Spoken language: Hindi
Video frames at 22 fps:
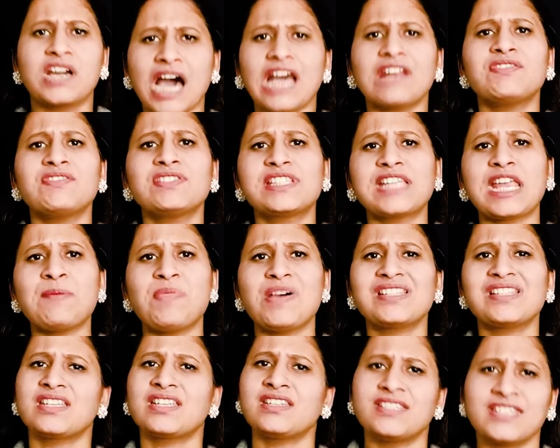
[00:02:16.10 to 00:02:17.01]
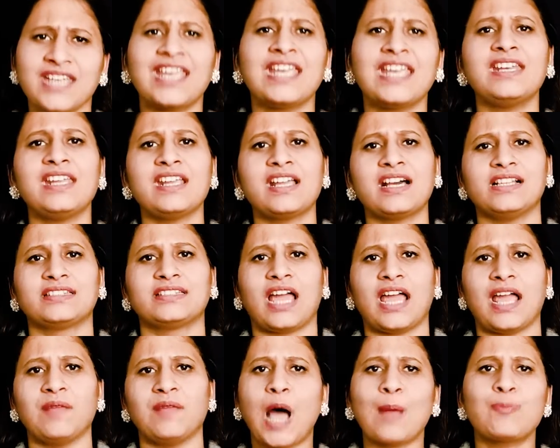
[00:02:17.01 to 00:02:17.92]
गर्व से बस यही
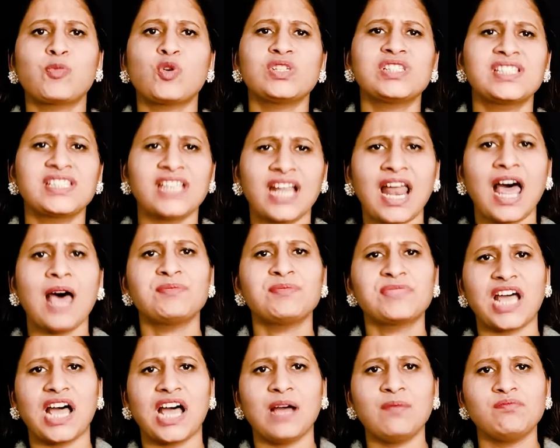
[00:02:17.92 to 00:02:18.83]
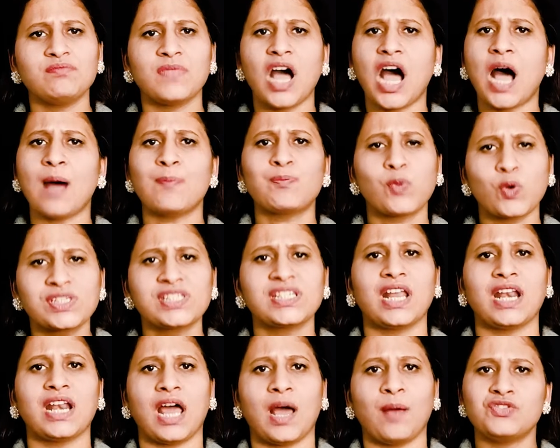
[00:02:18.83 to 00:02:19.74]
निकलता है आपको सलाम साहब आपको
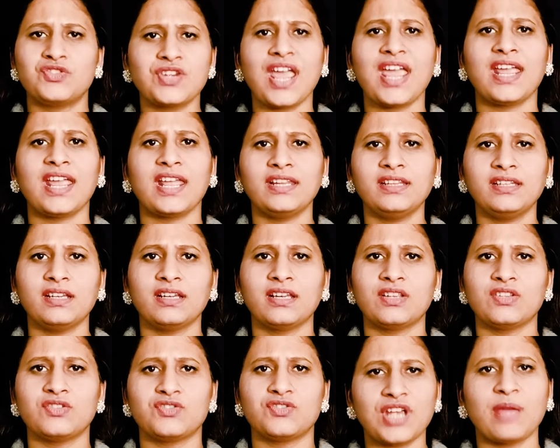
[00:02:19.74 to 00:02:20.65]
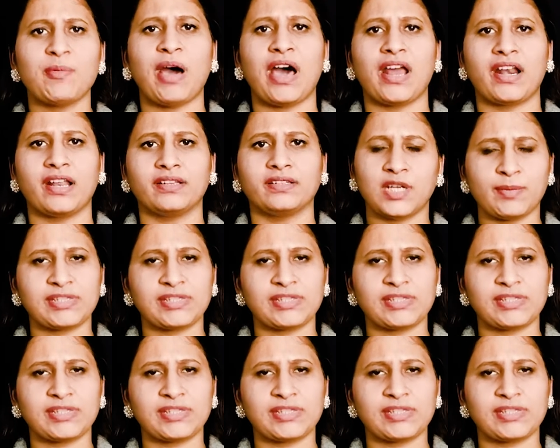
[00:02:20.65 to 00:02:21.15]
सलाम जय हिंद जय भारत